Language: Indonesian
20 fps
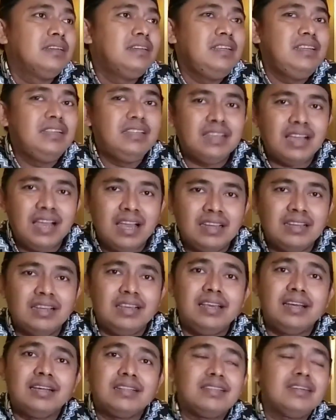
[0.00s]
ini
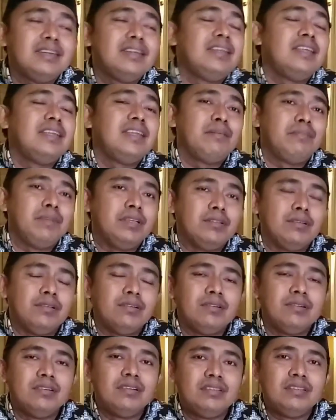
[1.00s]
anak yang tenggelam
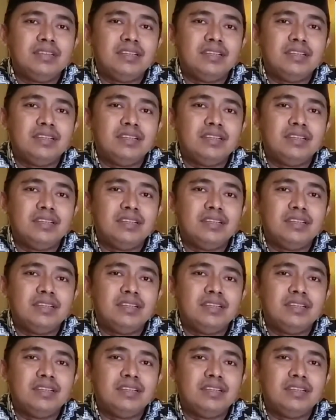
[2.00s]
gitu loh